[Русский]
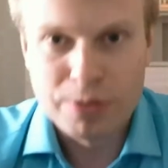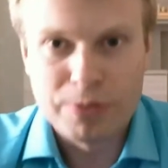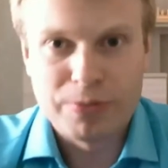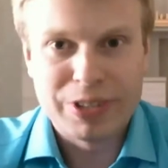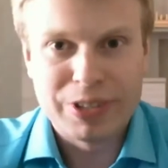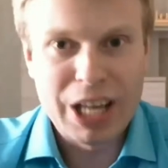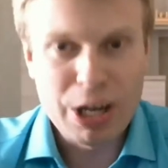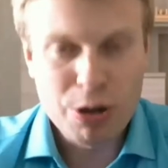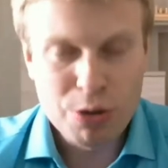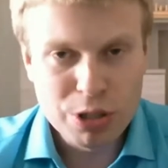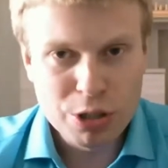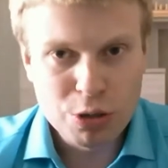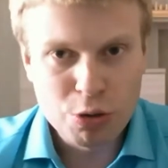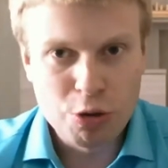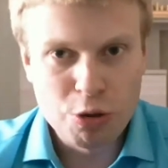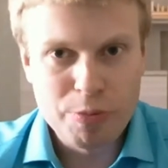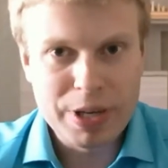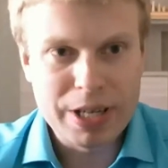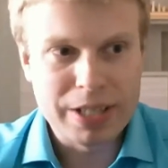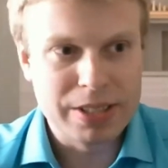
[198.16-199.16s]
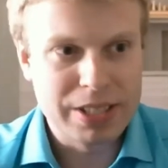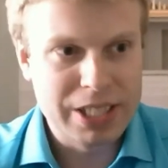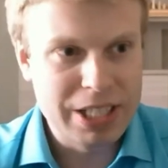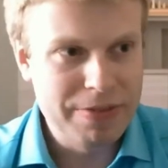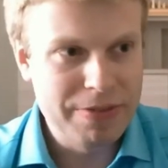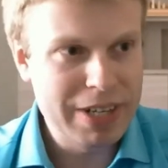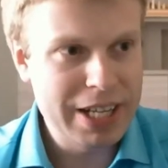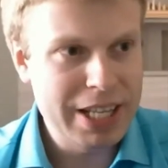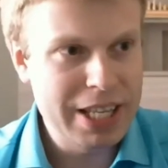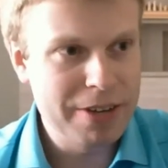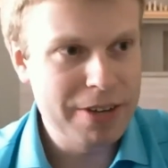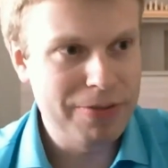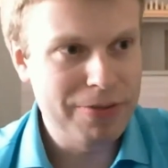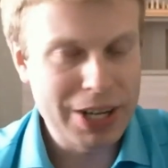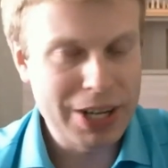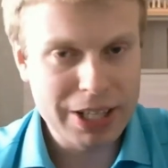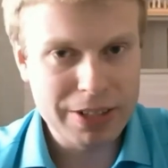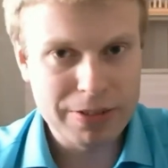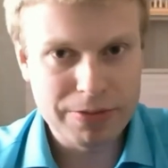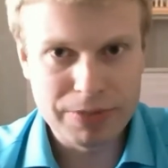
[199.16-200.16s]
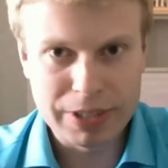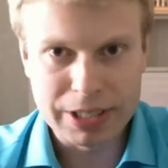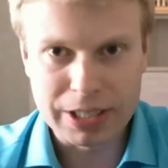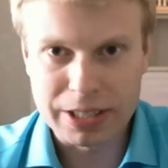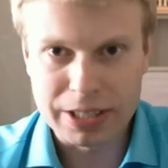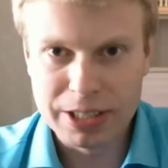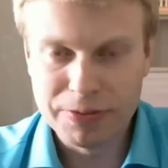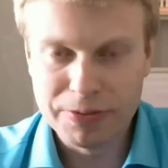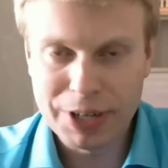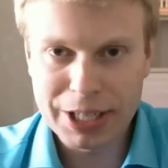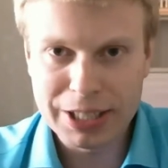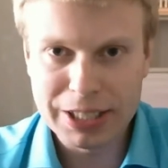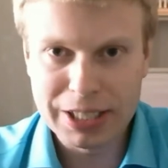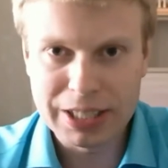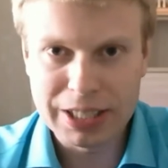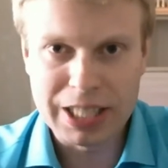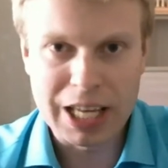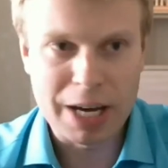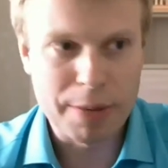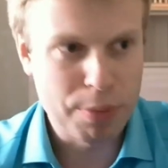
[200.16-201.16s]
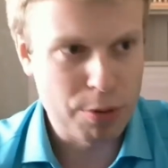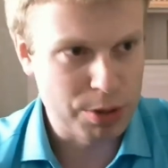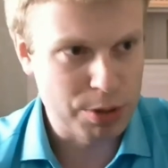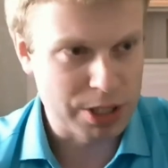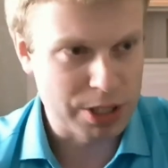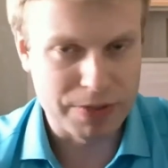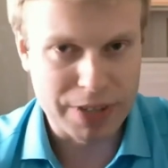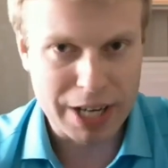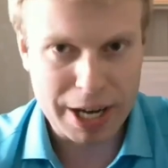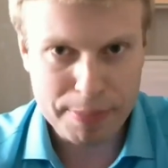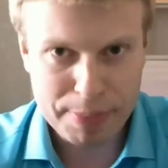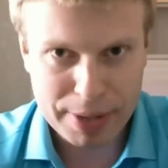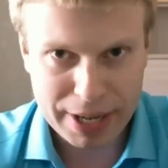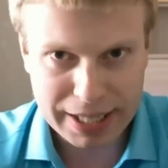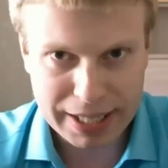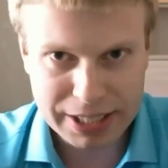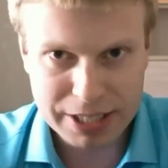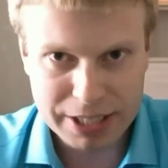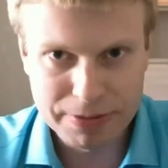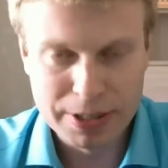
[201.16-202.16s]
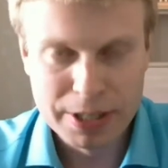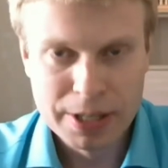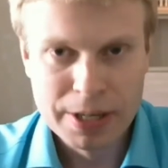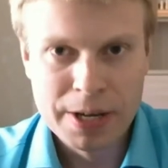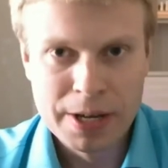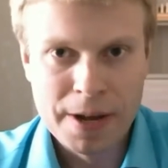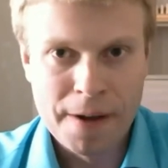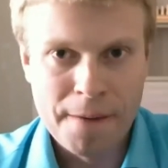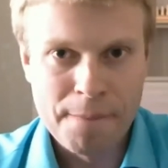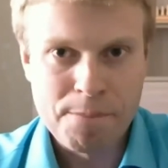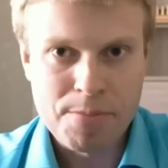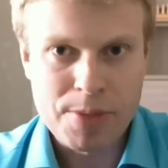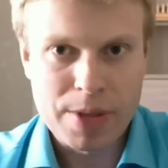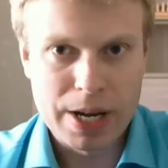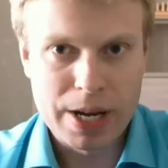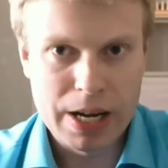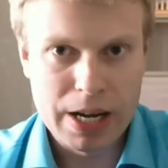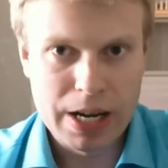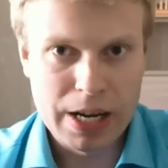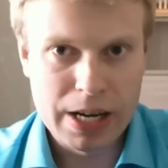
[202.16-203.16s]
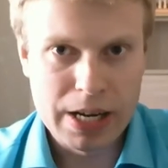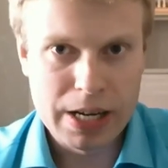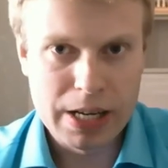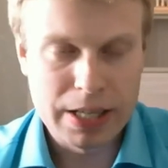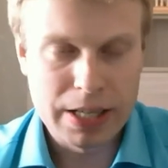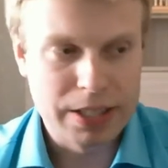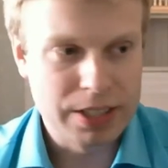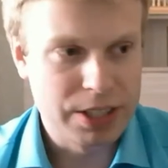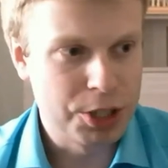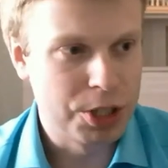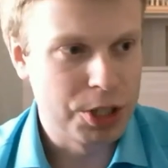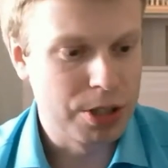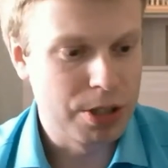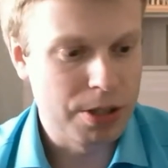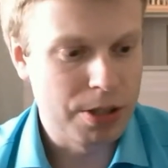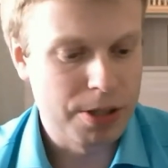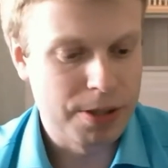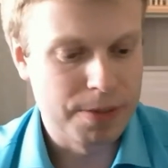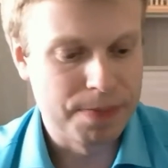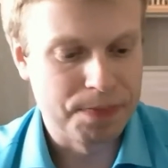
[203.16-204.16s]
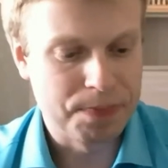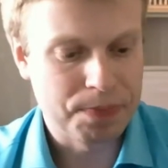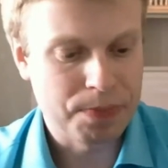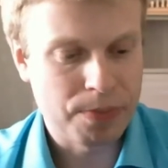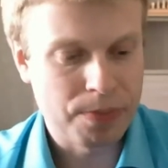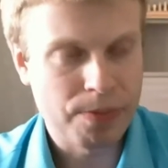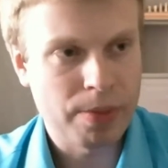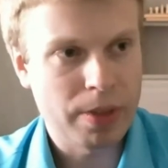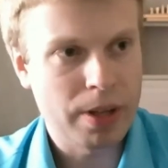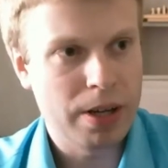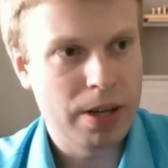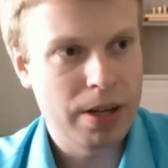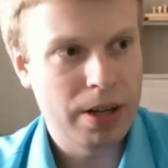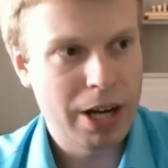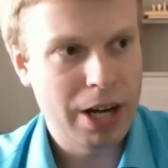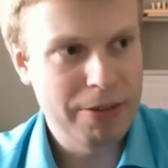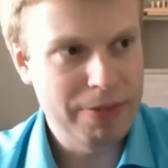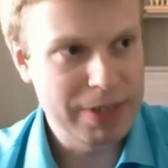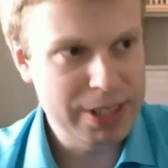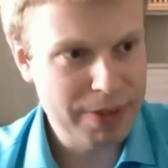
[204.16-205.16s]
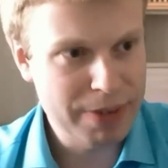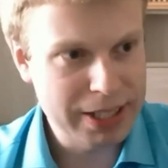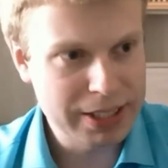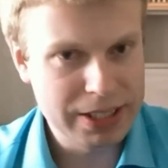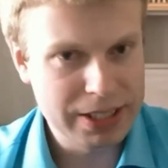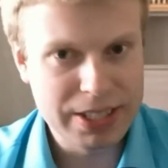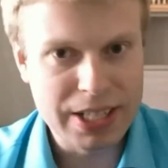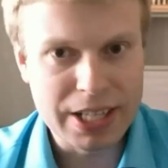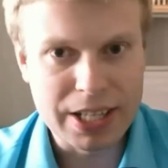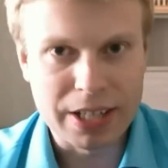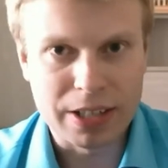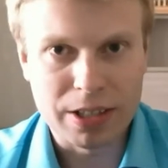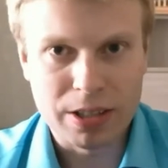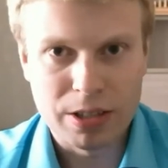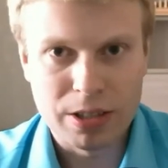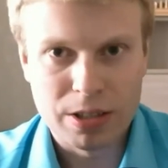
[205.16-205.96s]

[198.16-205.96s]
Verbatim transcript: второй документ заявление в, кре... в этот не в кредитный, а просто в кооператив, а, значит, э, о возврате денег.